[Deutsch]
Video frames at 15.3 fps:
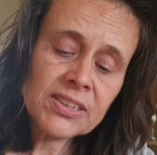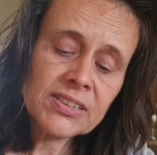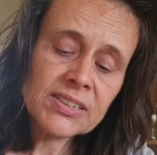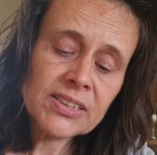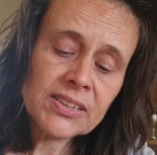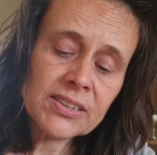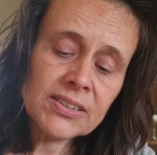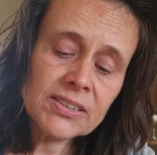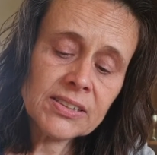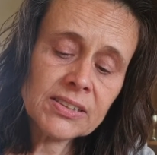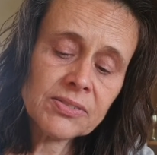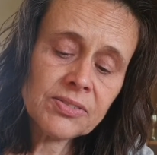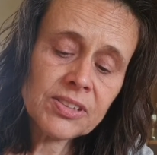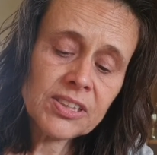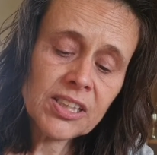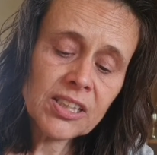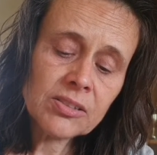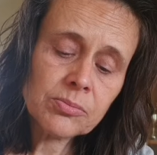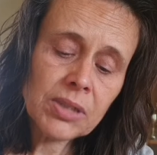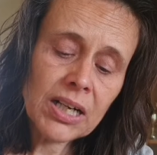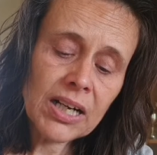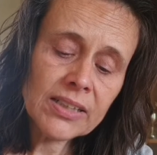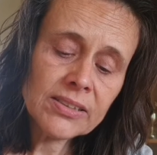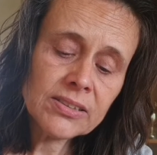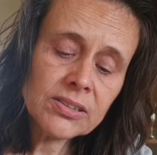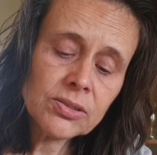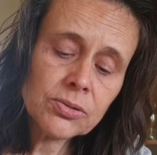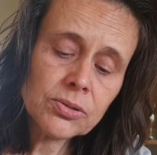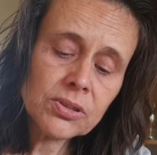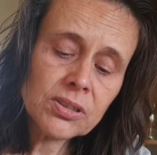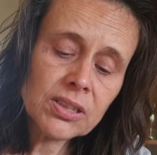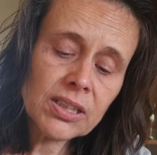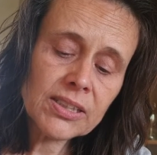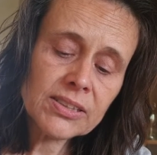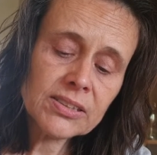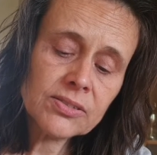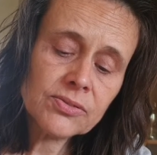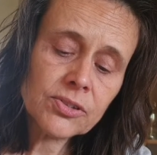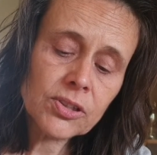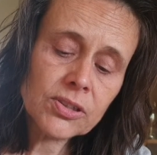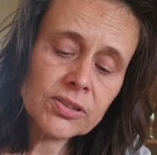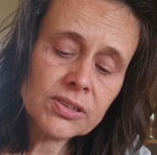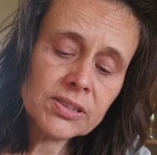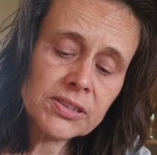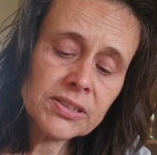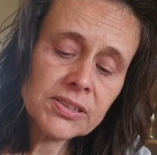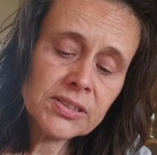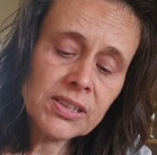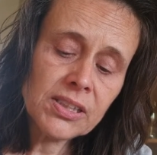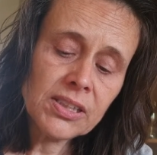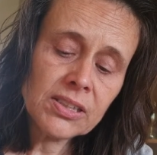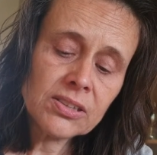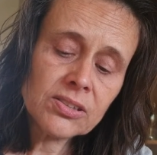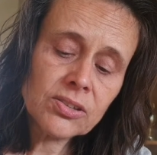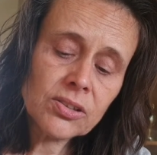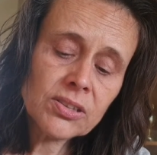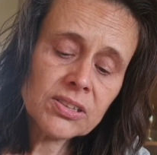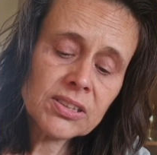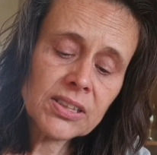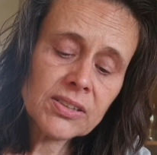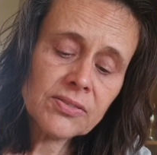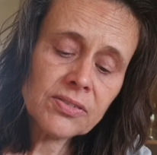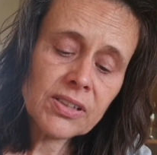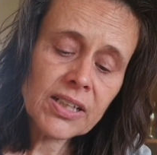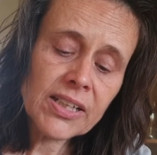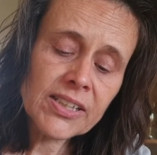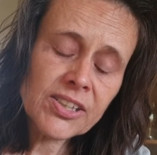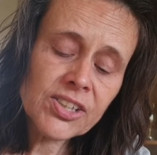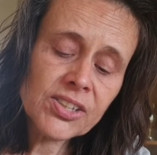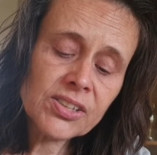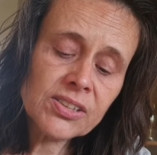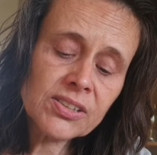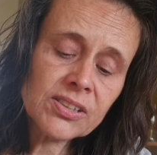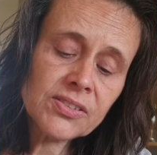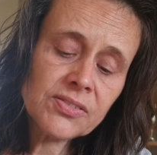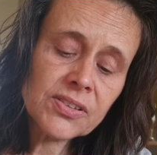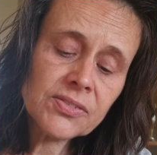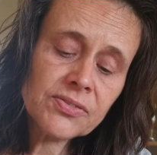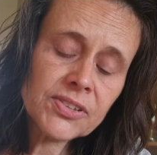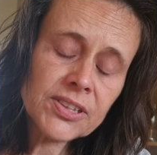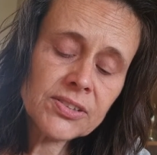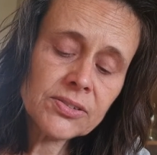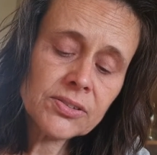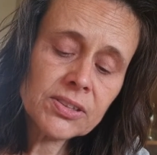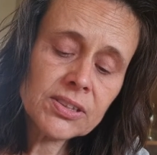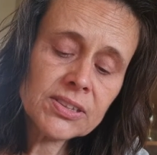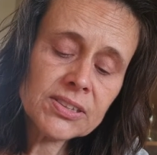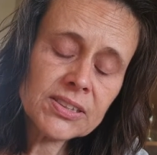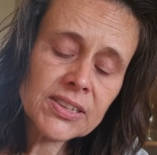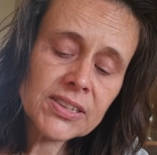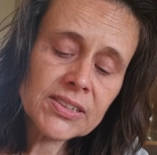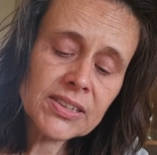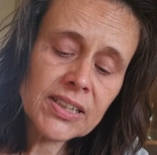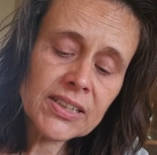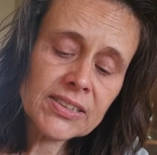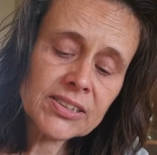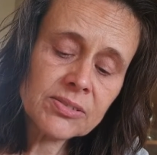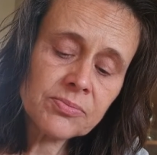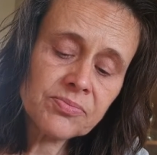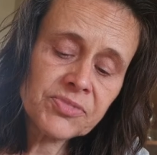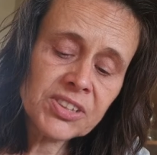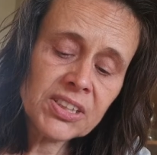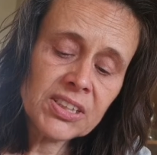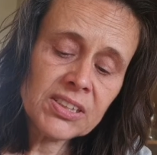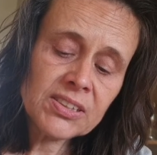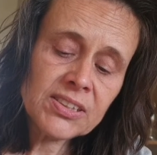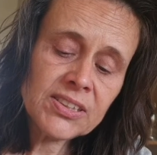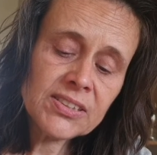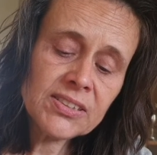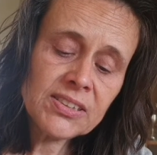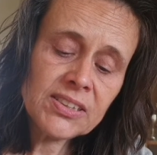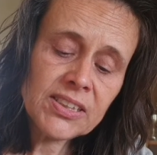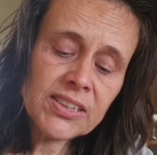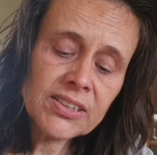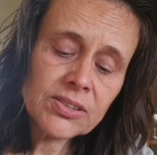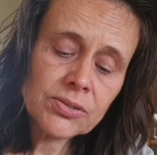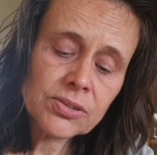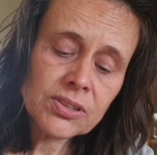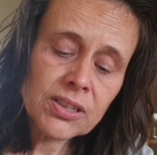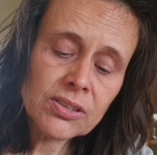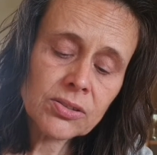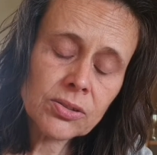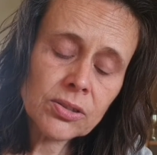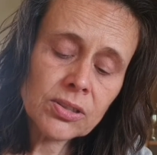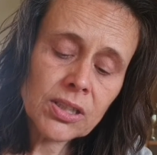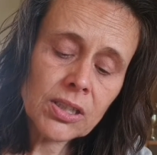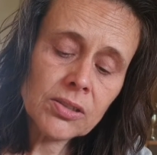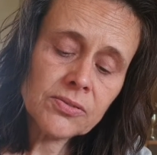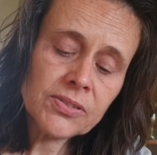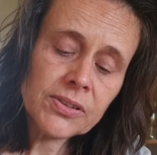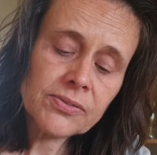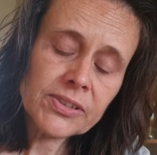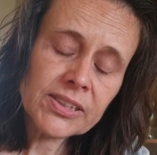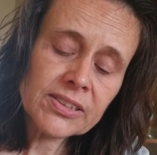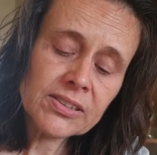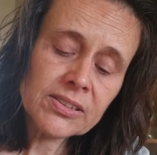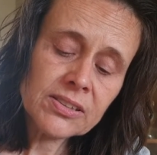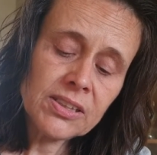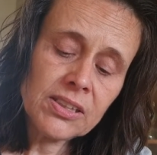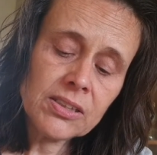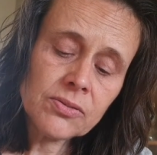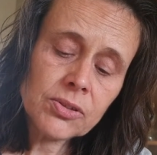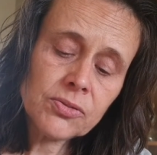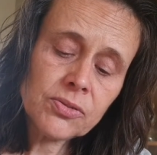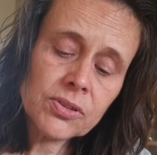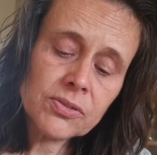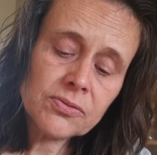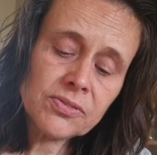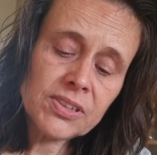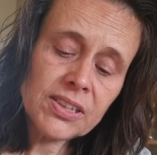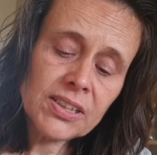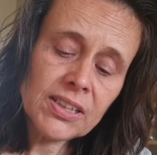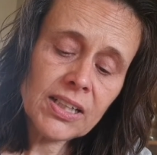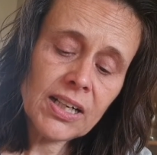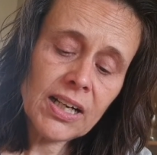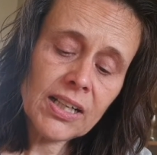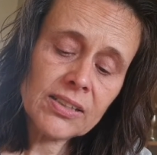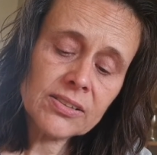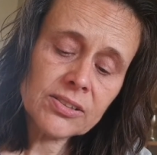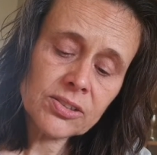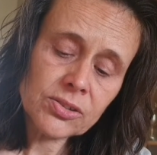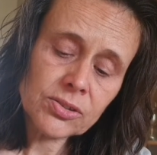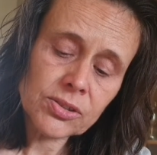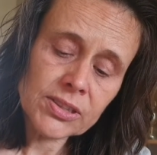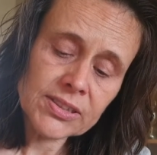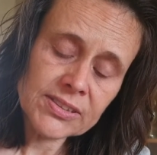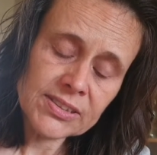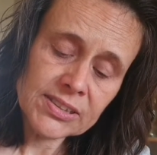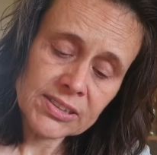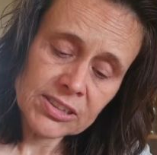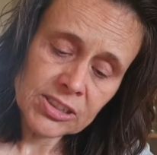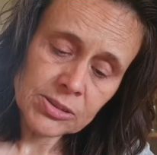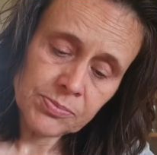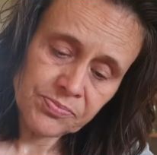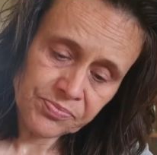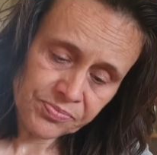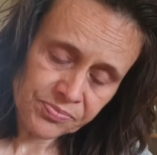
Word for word: dass er weder im Hades zurückgelassen worden ist, noch sein Fleisch die Verwesung gesehen hat. Diesen Jesus hat Gott auferweckt, wovon wir alle Zeugen sind.